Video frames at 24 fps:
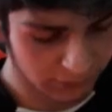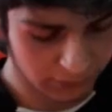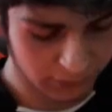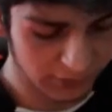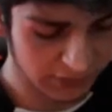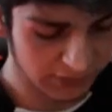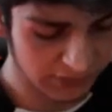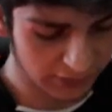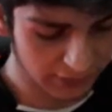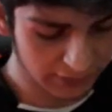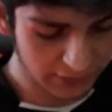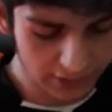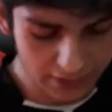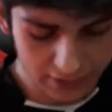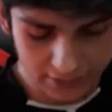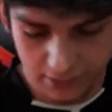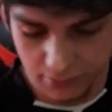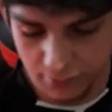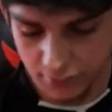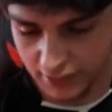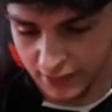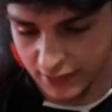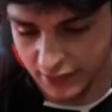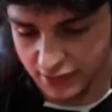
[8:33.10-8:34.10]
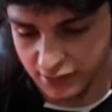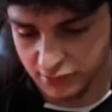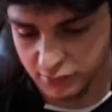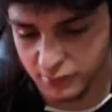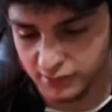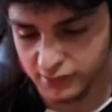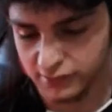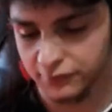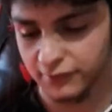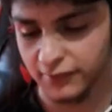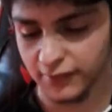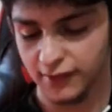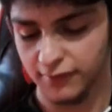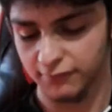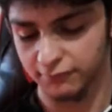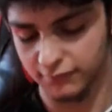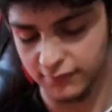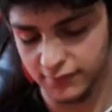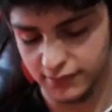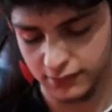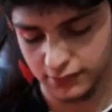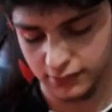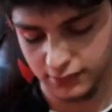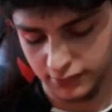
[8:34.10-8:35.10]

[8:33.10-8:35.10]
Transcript: İşte kilitli mekanizması falan var.